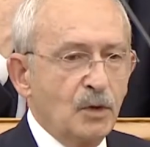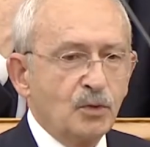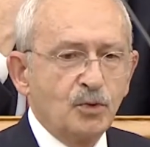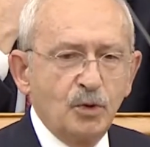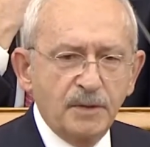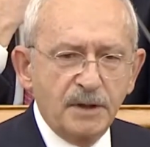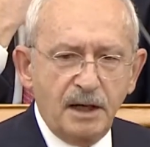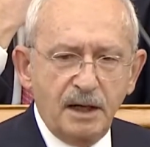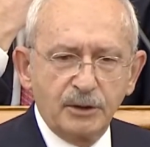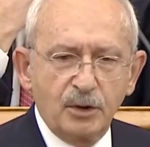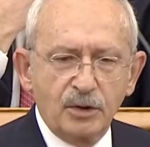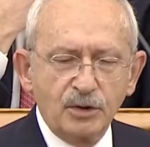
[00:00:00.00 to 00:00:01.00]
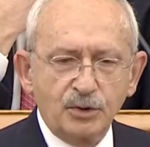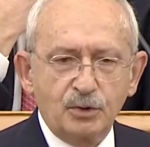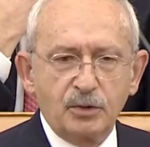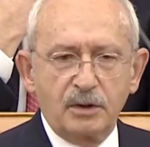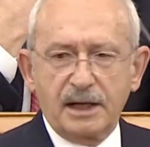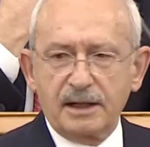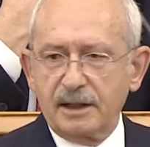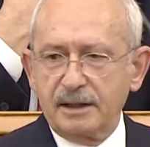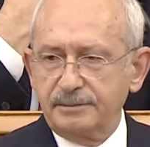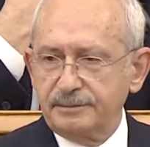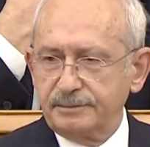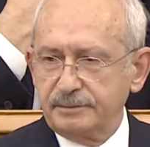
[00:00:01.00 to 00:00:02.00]
Gübre alıyoruz dolarla.
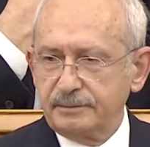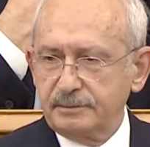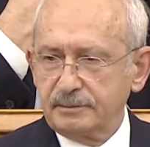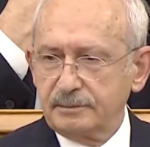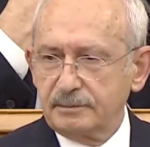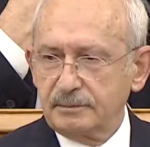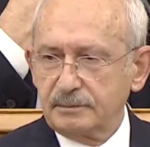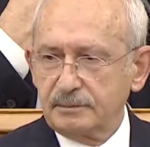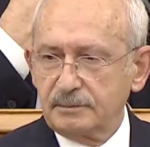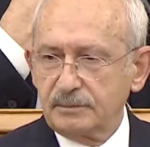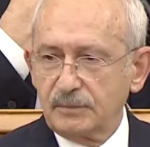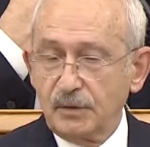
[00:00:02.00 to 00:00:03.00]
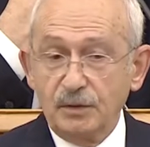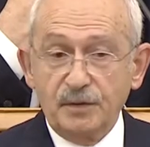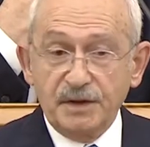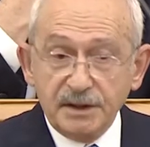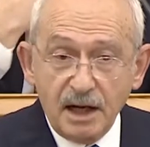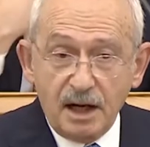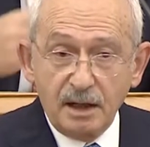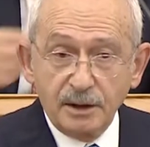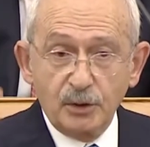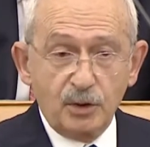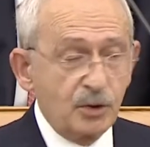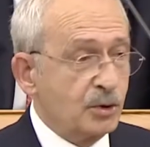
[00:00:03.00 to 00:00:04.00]
Fide
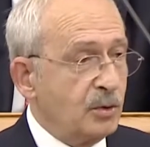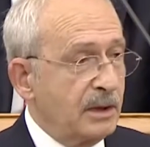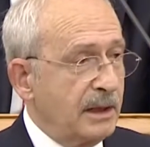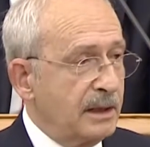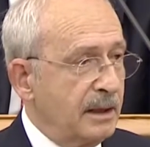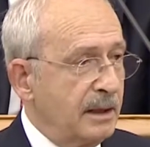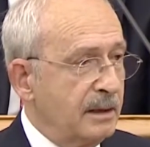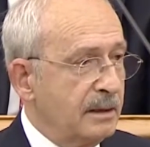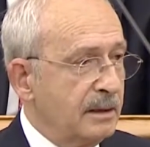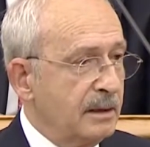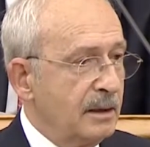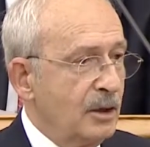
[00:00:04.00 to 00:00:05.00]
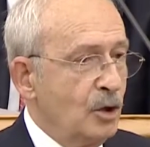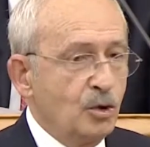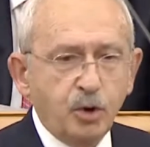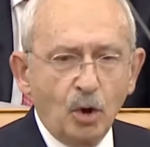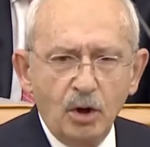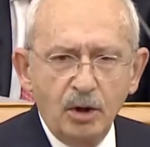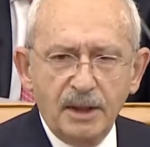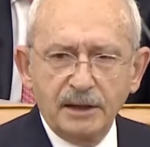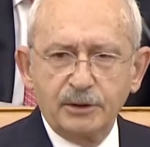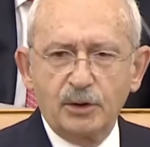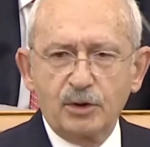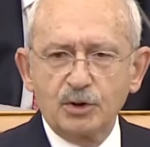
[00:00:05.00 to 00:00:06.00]
alıyoruz dolarla. Tohum
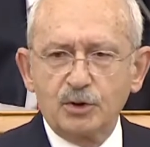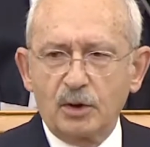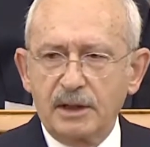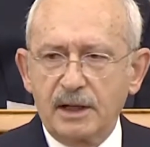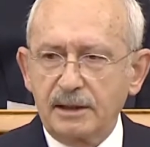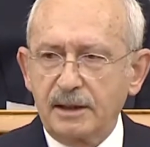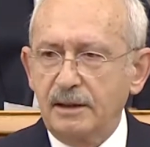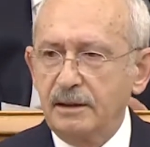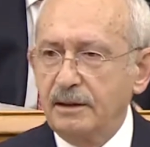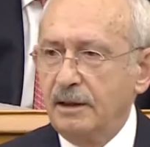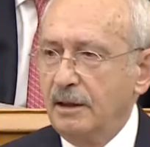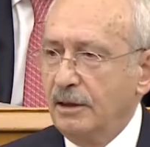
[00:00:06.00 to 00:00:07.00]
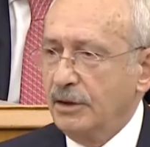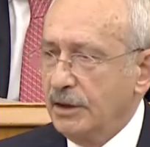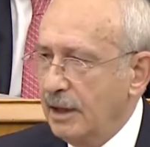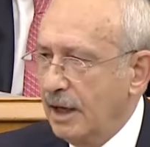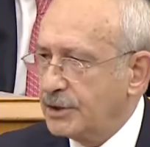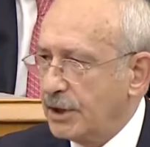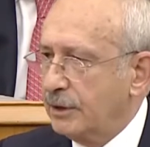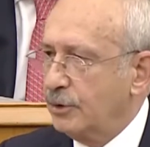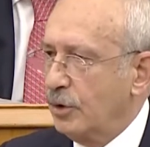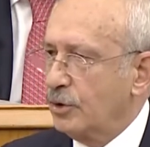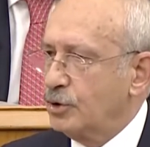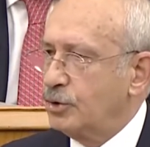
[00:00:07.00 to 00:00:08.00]
alıyoruz dolarla. İlaç
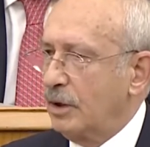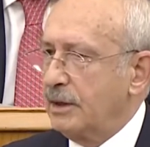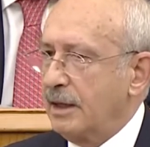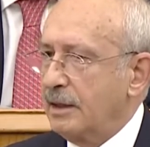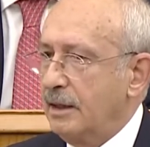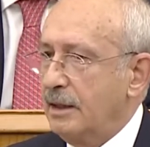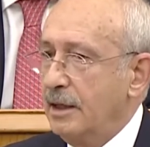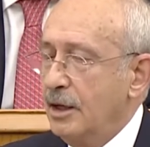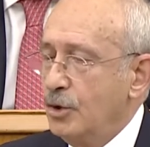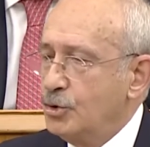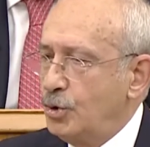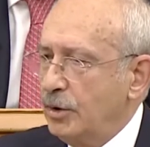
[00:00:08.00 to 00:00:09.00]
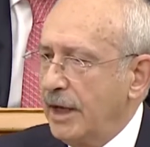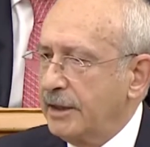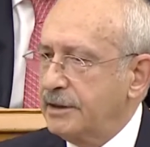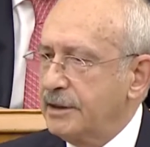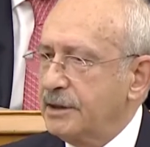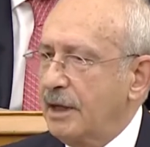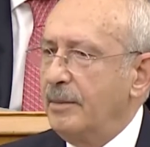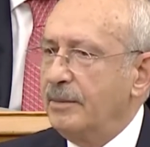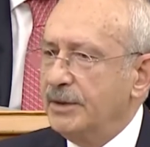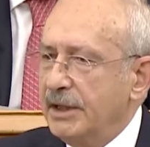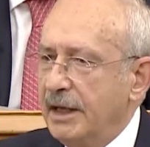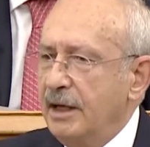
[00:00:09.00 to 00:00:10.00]
alıyoruz dolarla. Sürekli
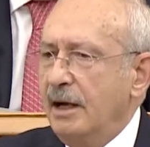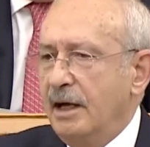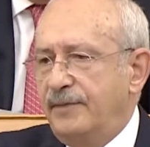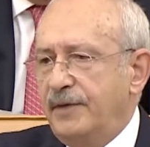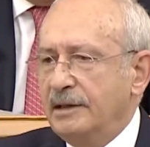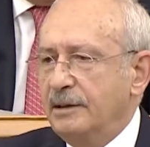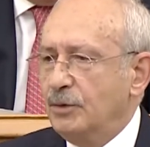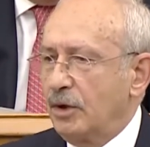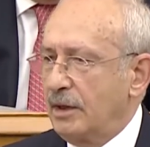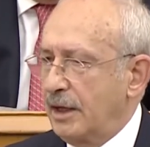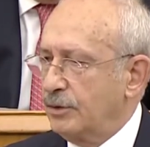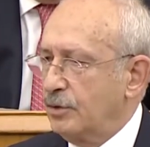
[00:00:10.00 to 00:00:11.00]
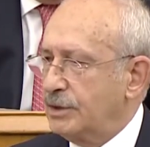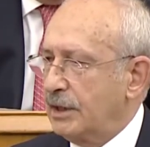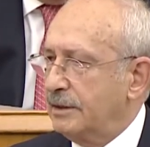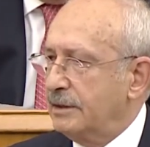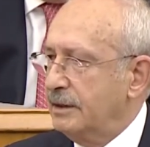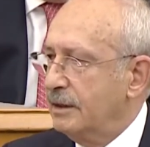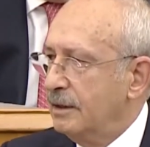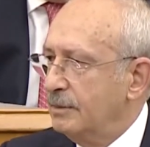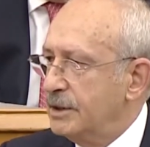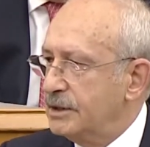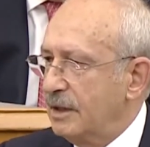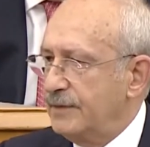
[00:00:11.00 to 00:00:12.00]
zam. Niye? Efendim dolar yükseldi.
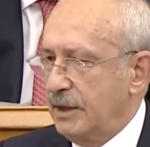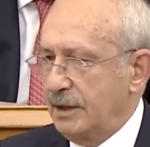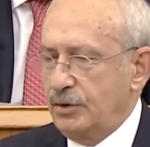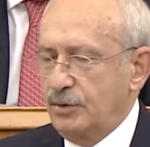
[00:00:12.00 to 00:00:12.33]
Biz de fiyatı